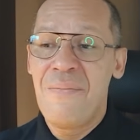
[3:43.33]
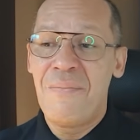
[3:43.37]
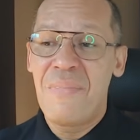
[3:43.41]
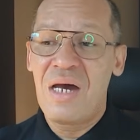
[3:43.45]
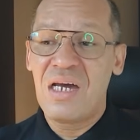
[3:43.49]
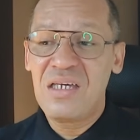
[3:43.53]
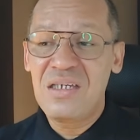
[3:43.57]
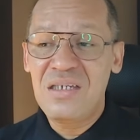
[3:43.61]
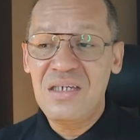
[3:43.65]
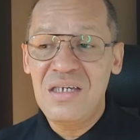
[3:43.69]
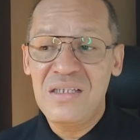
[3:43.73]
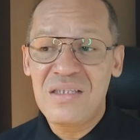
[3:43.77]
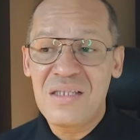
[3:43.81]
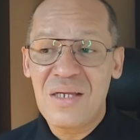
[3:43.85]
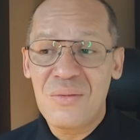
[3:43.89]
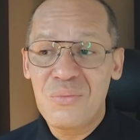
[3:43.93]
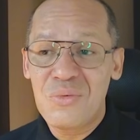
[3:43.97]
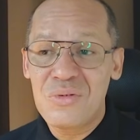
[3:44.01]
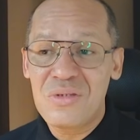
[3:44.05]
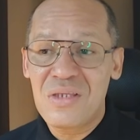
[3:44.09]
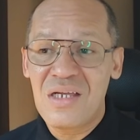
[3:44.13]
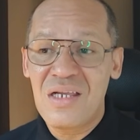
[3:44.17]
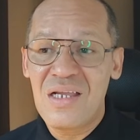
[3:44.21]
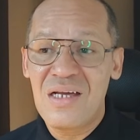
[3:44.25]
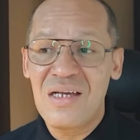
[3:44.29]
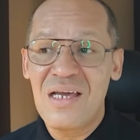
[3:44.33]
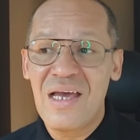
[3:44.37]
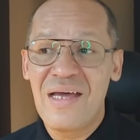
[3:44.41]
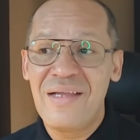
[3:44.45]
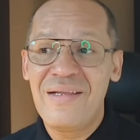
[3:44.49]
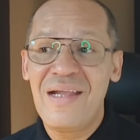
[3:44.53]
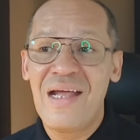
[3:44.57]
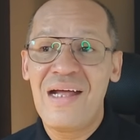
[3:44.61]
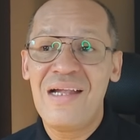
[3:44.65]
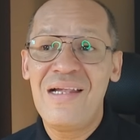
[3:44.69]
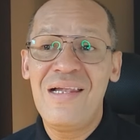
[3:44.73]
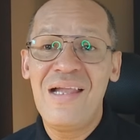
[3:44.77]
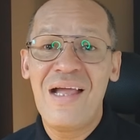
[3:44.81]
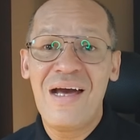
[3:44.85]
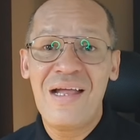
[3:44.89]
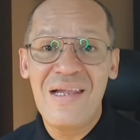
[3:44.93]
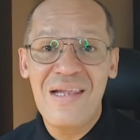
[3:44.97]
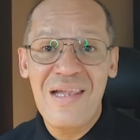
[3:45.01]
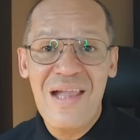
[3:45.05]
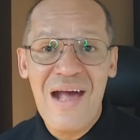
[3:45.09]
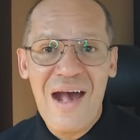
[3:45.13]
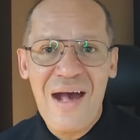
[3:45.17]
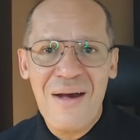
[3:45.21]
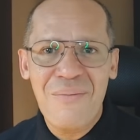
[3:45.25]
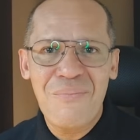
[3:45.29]
makikita mo talaga na
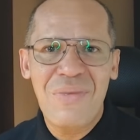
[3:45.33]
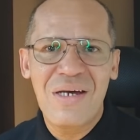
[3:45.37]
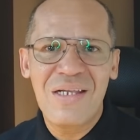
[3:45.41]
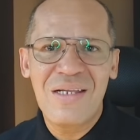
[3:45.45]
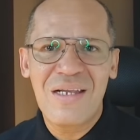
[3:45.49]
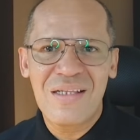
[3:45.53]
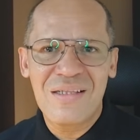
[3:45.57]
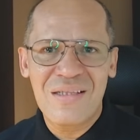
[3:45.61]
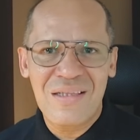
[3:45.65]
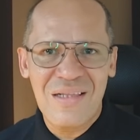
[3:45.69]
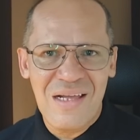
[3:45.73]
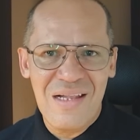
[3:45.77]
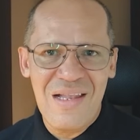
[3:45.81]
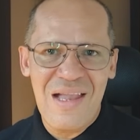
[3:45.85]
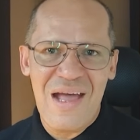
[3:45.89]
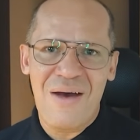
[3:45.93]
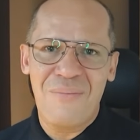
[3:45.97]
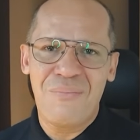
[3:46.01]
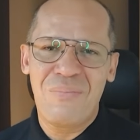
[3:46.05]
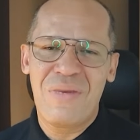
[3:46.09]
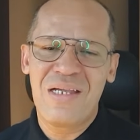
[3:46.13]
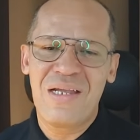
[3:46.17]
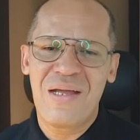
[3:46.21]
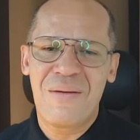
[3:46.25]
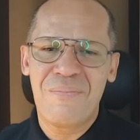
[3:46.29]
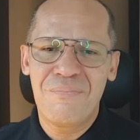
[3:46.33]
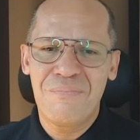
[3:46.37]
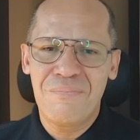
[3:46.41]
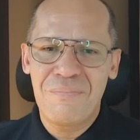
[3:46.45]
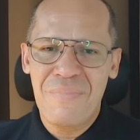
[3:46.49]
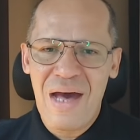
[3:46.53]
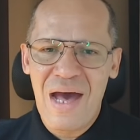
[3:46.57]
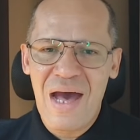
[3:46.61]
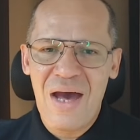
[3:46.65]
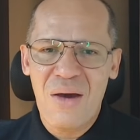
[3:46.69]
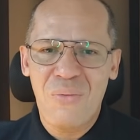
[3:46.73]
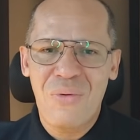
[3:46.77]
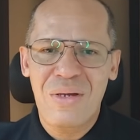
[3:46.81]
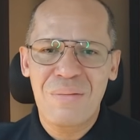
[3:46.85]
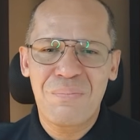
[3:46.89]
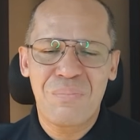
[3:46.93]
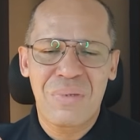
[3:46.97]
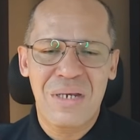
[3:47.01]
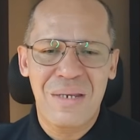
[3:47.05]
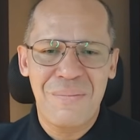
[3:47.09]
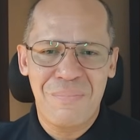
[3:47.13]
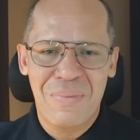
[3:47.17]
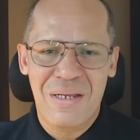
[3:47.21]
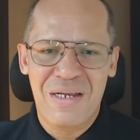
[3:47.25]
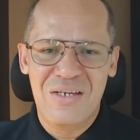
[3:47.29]
lalaban at lalaban ang bawat
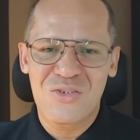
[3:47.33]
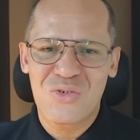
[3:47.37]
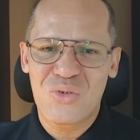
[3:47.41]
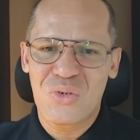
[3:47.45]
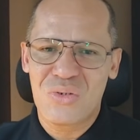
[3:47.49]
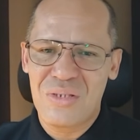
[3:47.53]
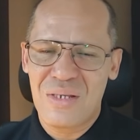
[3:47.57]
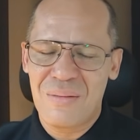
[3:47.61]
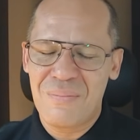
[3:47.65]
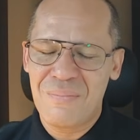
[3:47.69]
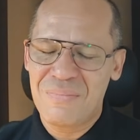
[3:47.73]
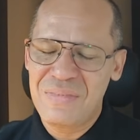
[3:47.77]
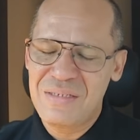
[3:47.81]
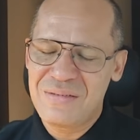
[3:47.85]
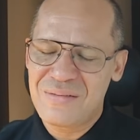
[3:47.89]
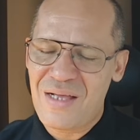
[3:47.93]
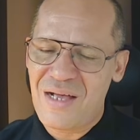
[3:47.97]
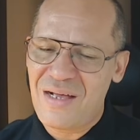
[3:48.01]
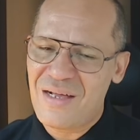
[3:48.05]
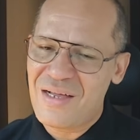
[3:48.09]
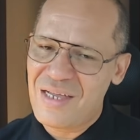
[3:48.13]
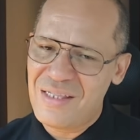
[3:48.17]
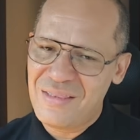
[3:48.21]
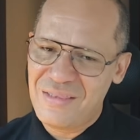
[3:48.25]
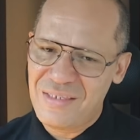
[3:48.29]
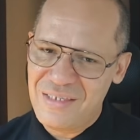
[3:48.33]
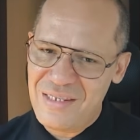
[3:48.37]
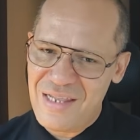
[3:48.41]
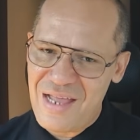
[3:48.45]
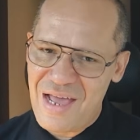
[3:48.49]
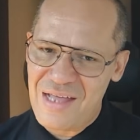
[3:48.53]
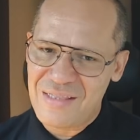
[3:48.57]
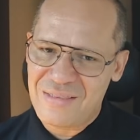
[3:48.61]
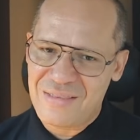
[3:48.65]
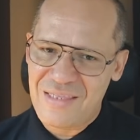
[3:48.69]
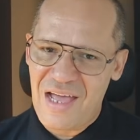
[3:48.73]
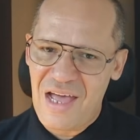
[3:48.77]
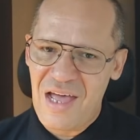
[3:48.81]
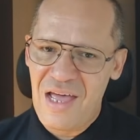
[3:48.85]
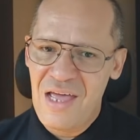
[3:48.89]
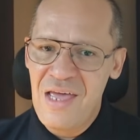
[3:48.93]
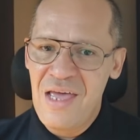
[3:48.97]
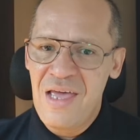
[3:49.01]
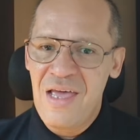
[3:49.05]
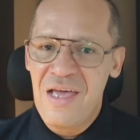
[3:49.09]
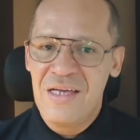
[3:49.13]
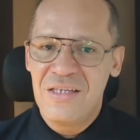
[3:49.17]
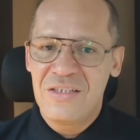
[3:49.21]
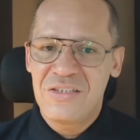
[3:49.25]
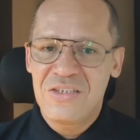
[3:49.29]
preparasyon ng isang kandidata.
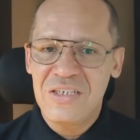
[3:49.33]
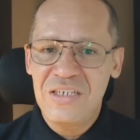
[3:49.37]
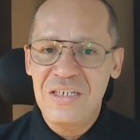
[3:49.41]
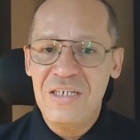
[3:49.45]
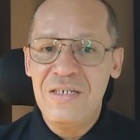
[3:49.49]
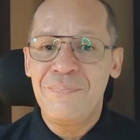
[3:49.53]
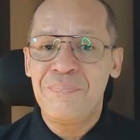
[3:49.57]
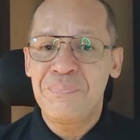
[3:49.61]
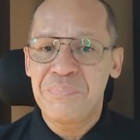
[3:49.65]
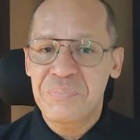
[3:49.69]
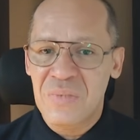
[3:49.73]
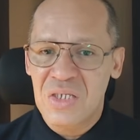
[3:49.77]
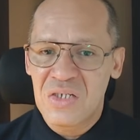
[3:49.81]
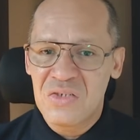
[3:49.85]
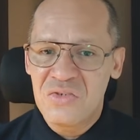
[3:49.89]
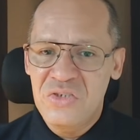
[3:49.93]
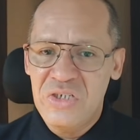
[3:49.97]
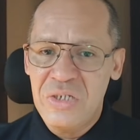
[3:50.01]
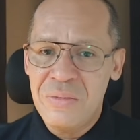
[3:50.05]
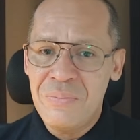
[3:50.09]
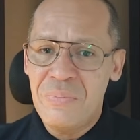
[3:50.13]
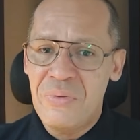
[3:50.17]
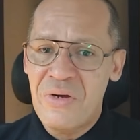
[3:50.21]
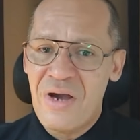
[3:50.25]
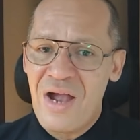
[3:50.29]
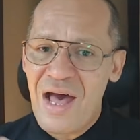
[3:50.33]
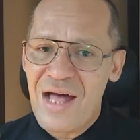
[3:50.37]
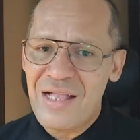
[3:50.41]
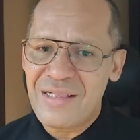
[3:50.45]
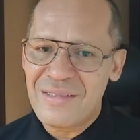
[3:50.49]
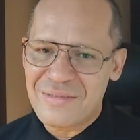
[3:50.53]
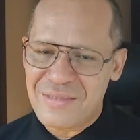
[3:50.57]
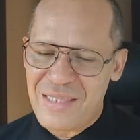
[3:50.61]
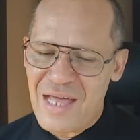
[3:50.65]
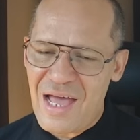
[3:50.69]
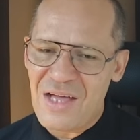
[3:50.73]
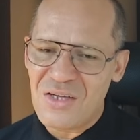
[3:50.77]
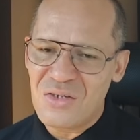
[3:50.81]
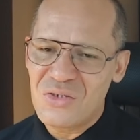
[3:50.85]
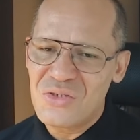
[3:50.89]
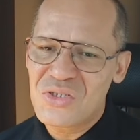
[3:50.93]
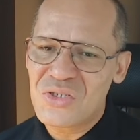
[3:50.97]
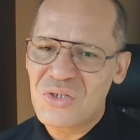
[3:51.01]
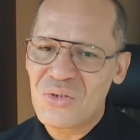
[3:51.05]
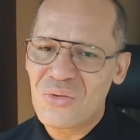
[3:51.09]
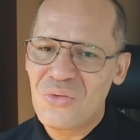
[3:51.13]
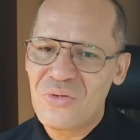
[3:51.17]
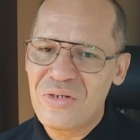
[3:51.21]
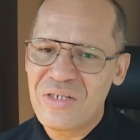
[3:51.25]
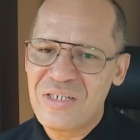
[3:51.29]
Si Gibraltar,
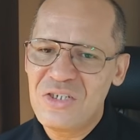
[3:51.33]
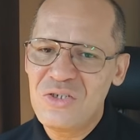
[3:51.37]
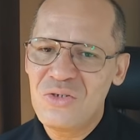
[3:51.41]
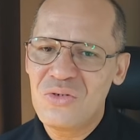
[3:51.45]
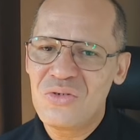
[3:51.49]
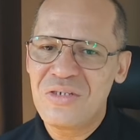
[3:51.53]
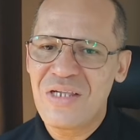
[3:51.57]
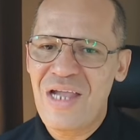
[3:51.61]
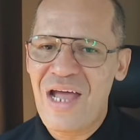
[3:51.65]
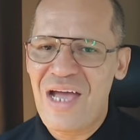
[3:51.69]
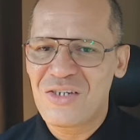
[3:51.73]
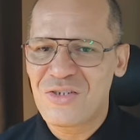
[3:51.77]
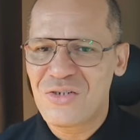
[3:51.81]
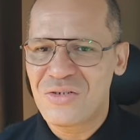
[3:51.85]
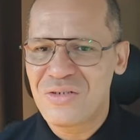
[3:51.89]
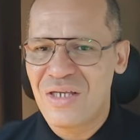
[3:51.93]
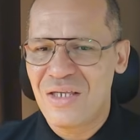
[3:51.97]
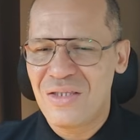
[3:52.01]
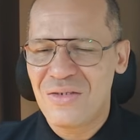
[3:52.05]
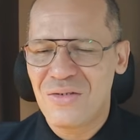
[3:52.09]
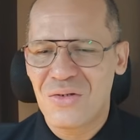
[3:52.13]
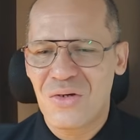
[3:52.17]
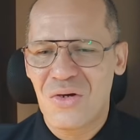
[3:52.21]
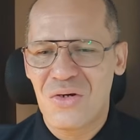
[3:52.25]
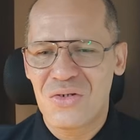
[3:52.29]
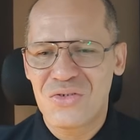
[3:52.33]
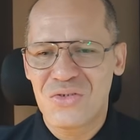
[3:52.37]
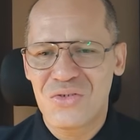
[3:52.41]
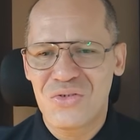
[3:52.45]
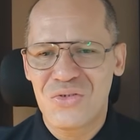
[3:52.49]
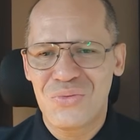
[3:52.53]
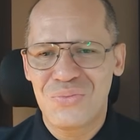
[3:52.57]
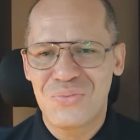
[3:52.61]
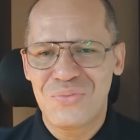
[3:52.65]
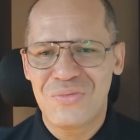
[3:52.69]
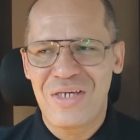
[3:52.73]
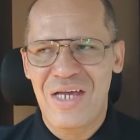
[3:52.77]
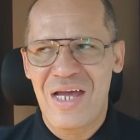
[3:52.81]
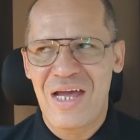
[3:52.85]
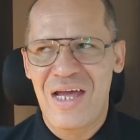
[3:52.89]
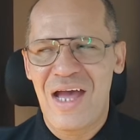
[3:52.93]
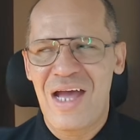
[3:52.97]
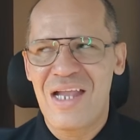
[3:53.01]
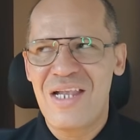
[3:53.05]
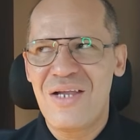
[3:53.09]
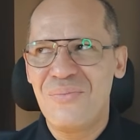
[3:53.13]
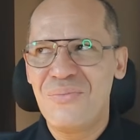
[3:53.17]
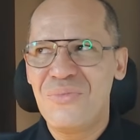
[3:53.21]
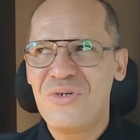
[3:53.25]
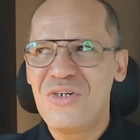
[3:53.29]
gusto ko rin yung national costume niya.
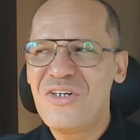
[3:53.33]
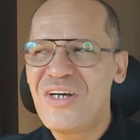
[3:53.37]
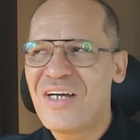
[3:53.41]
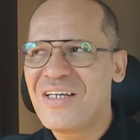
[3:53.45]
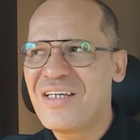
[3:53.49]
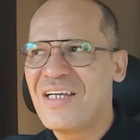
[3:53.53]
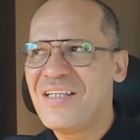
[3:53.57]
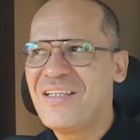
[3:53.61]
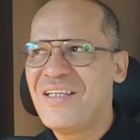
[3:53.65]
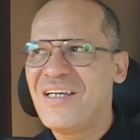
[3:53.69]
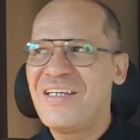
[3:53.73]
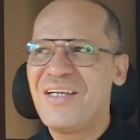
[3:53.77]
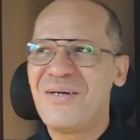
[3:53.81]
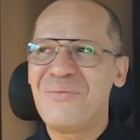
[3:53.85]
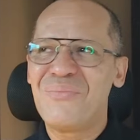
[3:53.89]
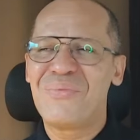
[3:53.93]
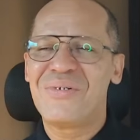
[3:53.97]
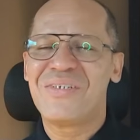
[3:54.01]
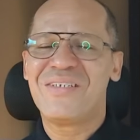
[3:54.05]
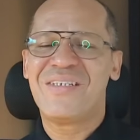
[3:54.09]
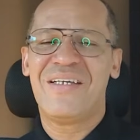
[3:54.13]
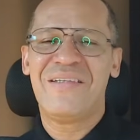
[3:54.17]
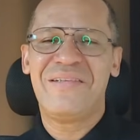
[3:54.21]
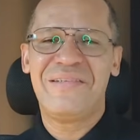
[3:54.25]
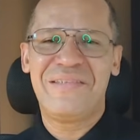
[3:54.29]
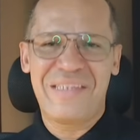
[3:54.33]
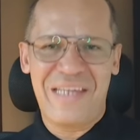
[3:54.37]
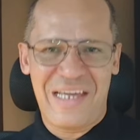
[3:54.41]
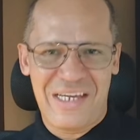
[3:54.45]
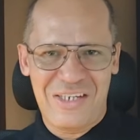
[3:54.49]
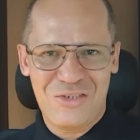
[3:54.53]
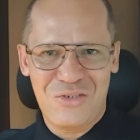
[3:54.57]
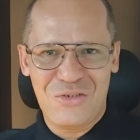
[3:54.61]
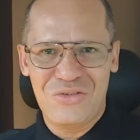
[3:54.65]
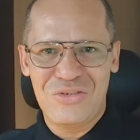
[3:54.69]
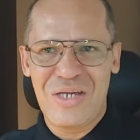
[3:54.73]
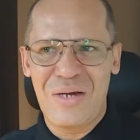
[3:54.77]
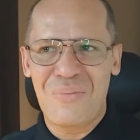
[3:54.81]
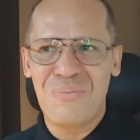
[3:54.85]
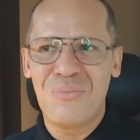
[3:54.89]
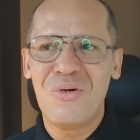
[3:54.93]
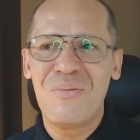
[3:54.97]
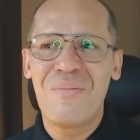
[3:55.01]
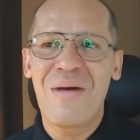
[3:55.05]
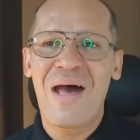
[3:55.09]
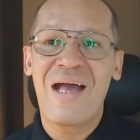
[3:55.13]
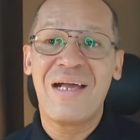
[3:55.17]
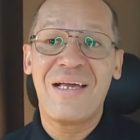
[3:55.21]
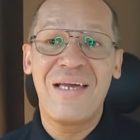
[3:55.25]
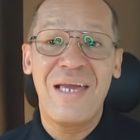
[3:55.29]
Alam mo, ang ganda ng presentation niya.
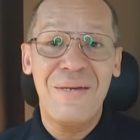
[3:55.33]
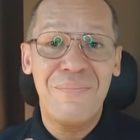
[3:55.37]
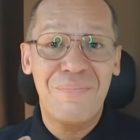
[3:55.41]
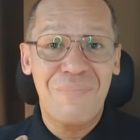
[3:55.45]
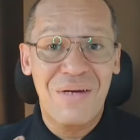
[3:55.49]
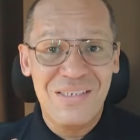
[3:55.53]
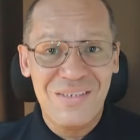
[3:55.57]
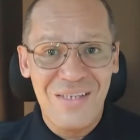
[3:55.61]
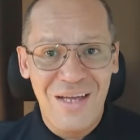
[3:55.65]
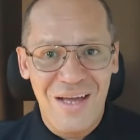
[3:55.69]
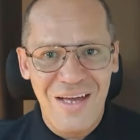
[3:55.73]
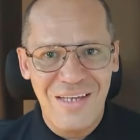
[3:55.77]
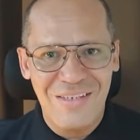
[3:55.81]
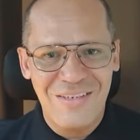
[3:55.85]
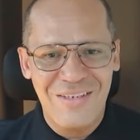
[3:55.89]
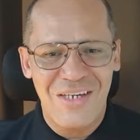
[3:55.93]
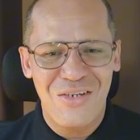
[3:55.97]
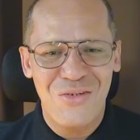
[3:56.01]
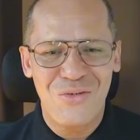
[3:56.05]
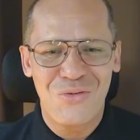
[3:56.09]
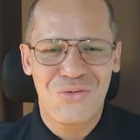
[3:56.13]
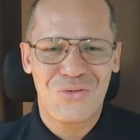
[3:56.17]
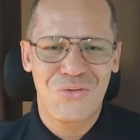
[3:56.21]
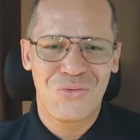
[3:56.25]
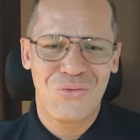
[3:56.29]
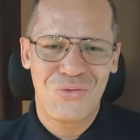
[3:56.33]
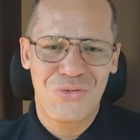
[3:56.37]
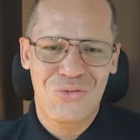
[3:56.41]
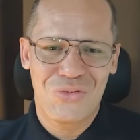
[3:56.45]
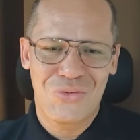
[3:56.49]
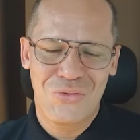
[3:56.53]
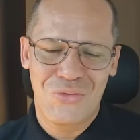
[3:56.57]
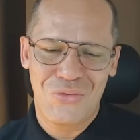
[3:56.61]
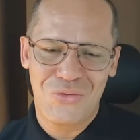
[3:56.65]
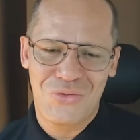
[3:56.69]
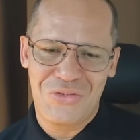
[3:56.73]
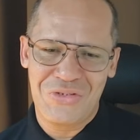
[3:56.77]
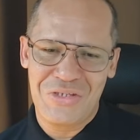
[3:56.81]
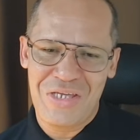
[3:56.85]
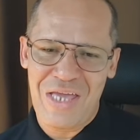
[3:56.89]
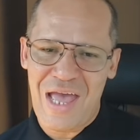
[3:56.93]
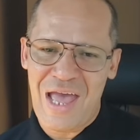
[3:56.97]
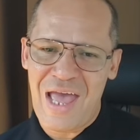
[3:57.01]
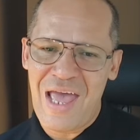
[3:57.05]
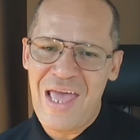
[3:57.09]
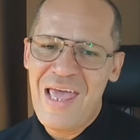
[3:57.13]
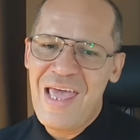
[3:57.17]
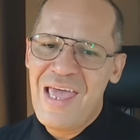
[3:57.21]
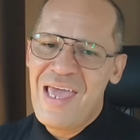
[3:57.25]
Bumagay pa sa kanya yung suot-suot niya.